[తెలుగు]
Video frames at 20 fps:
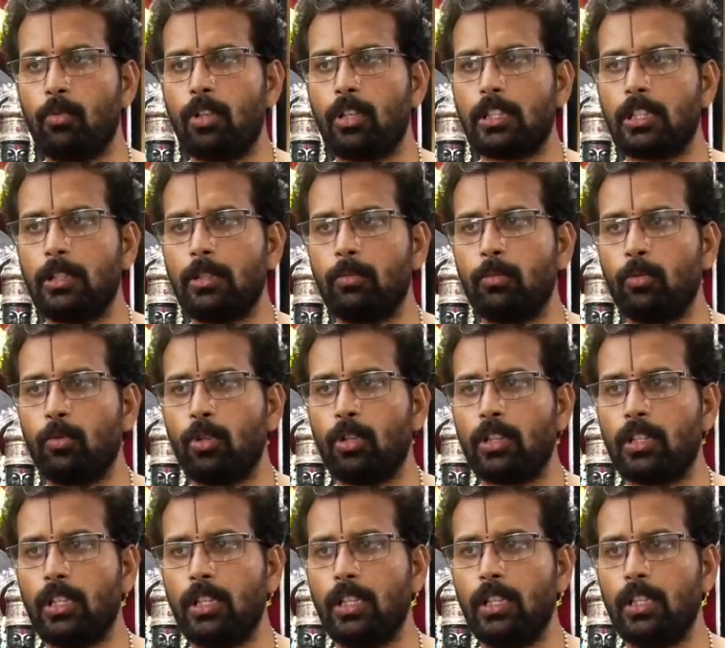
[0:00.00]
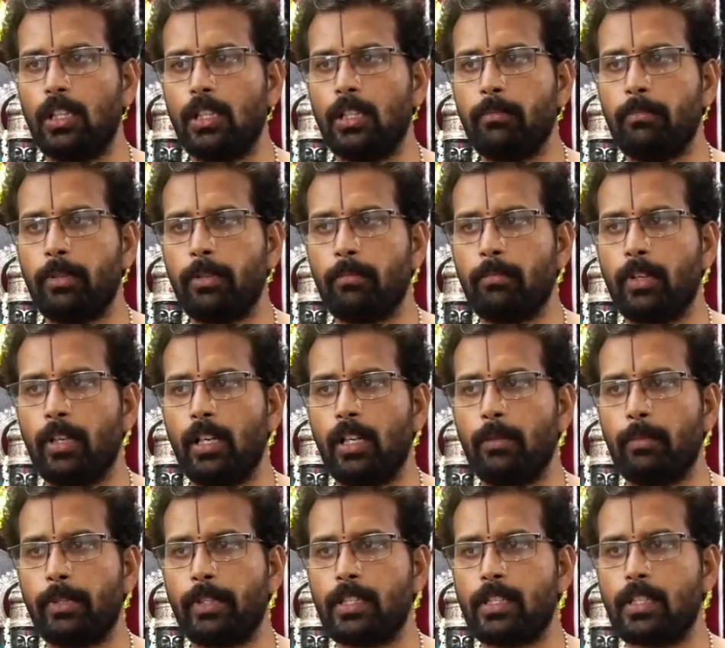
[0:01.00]
మూర్త మూర్తి బింబాలు
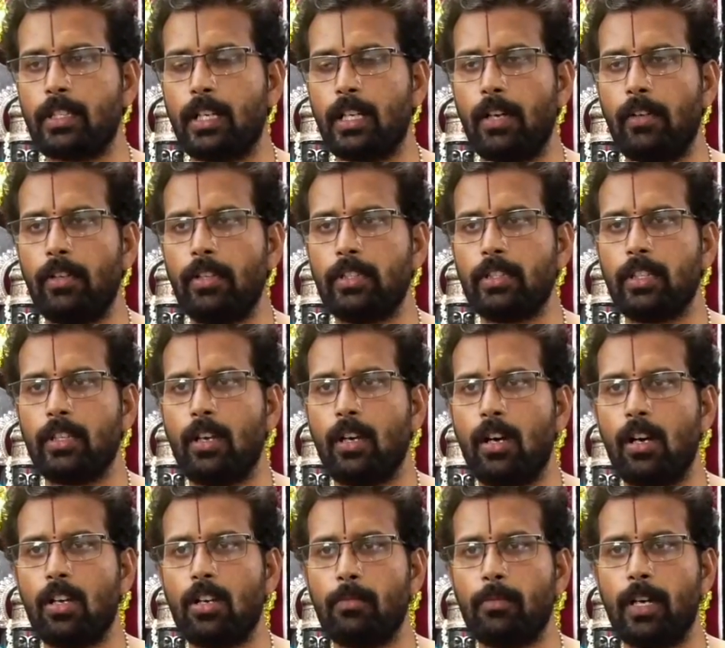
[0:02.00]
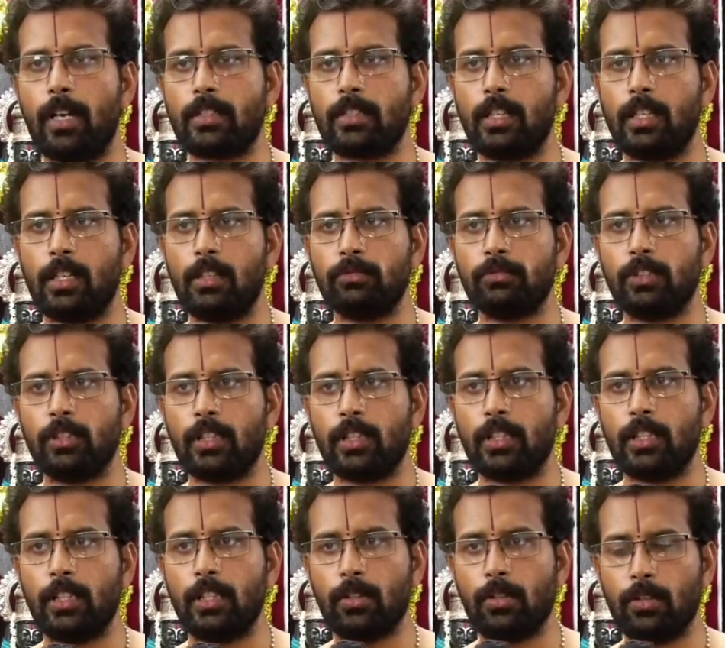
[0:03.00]
ప్రతిష్ట గావించి ఆరు మాసాలు
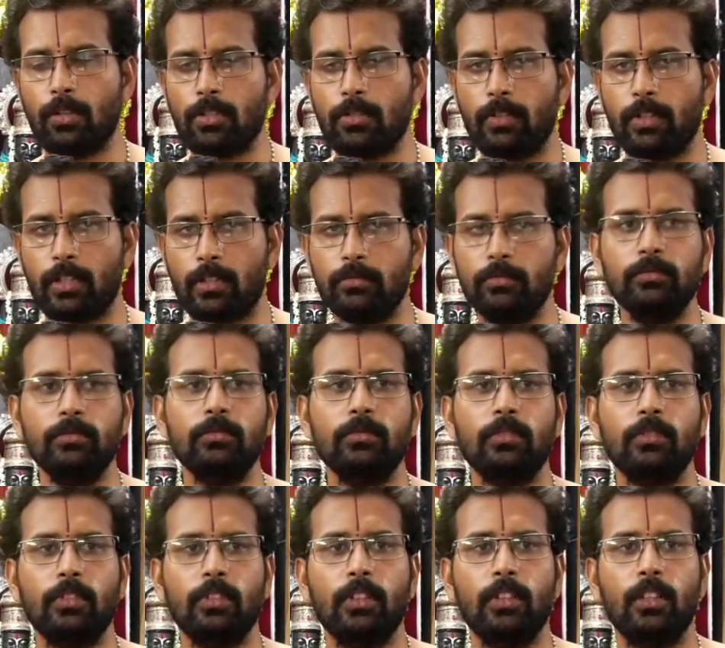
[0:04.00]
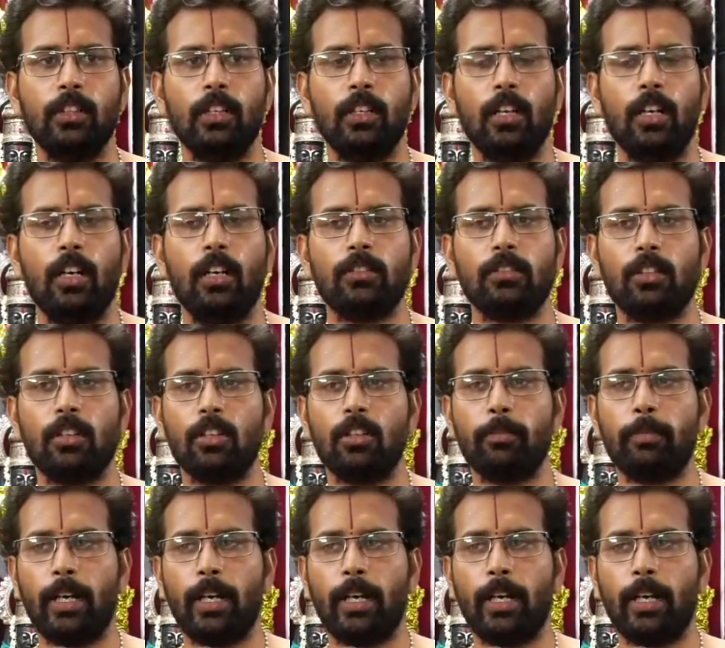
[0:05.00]
అవుతున్నది ఈ రోజు వరకు అందులో